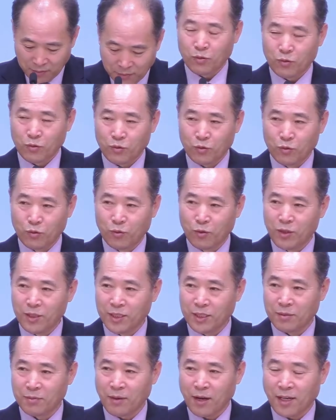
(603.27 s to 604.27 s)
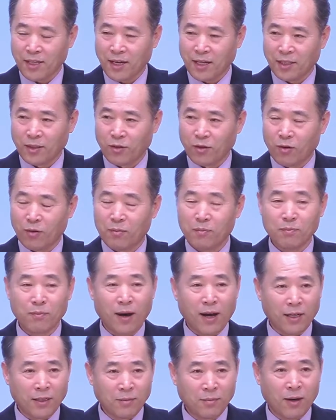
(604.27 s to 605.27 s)
구부러진 말이 아니고
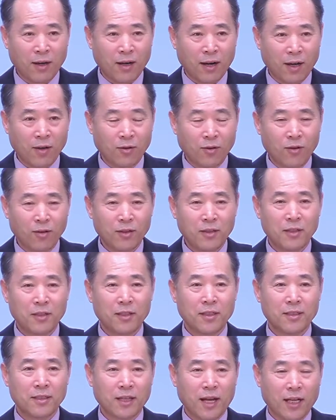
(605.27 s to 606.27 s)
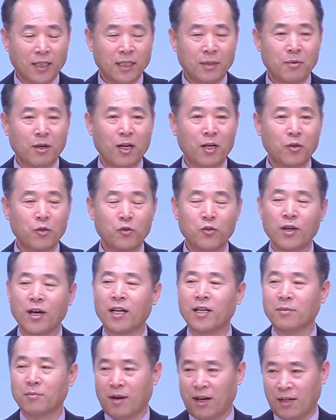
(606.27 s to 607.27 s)
바른 말을 하고 상대방을
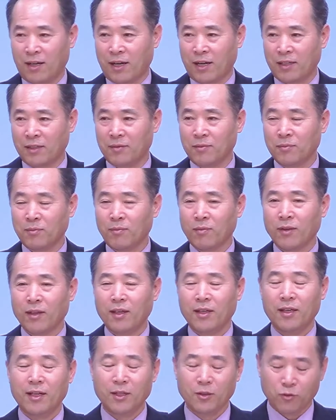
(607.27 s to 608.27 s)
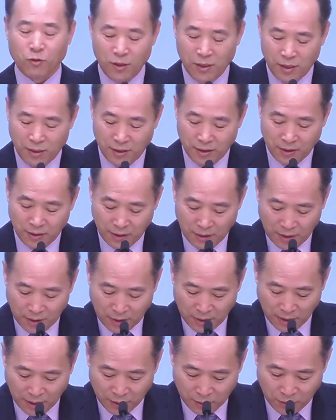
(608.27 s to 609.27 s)
위하는 말을 하는 이런 훈련을
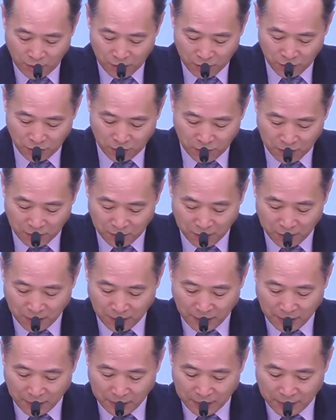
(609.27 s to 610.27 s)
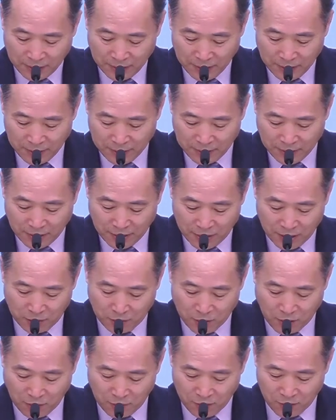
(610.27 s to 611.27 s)
해야 될 줄 믿습니다. 자,
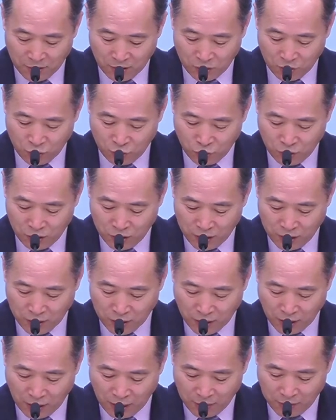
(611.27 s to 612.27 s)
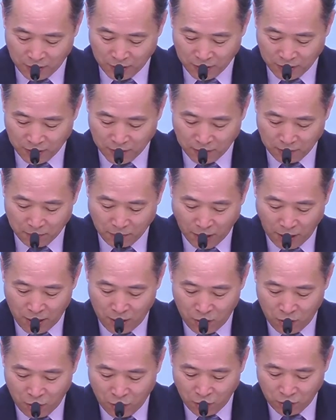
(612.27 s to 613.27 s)
13절 눈짓을 하며
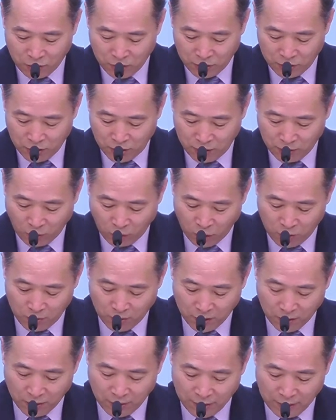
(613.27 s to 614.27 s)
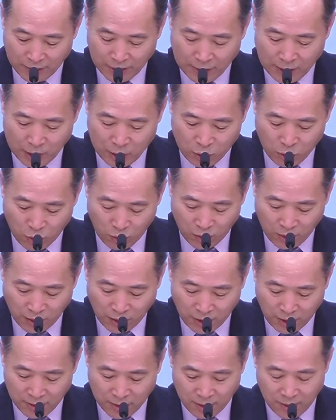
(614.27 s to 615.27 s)
발로 뜻을 보이며
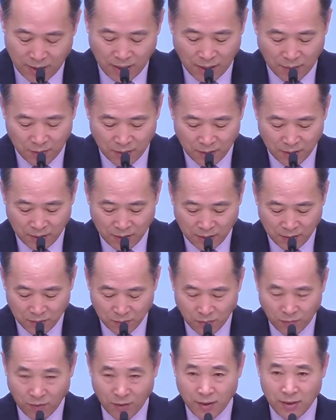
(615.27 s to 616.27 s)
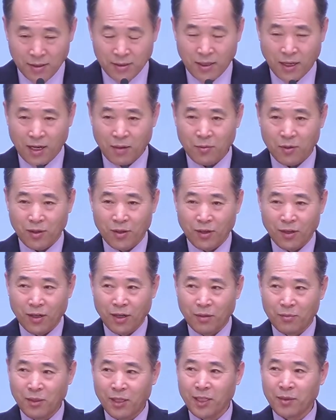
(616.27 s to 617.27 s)
손가락질을 하며 사람 여러
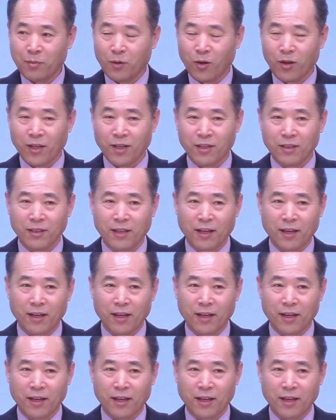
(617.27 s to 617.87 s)
명이 모여 있는데